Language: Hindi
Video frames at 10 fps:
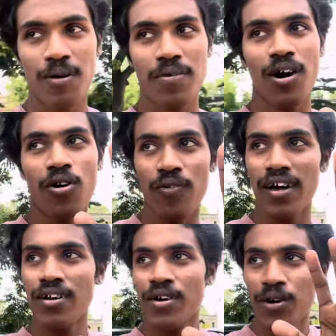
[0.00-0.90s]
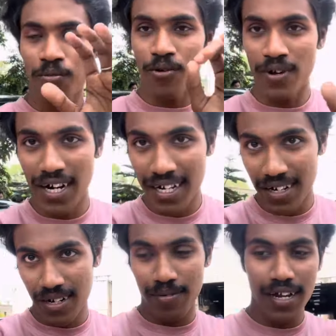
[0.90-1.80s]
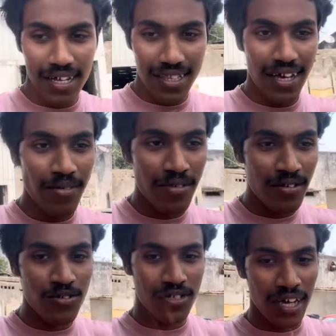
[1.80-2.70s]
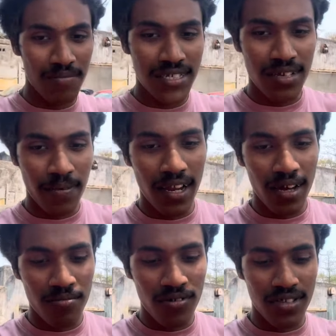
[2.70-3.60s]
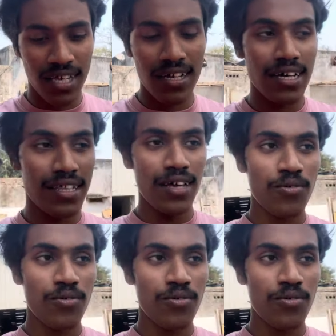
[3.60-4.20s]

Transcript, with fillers: आपका कवर प्रोटेक्टर कवर आता है उन लोग जो सर्विस से पहले हम लोग दिया जाता है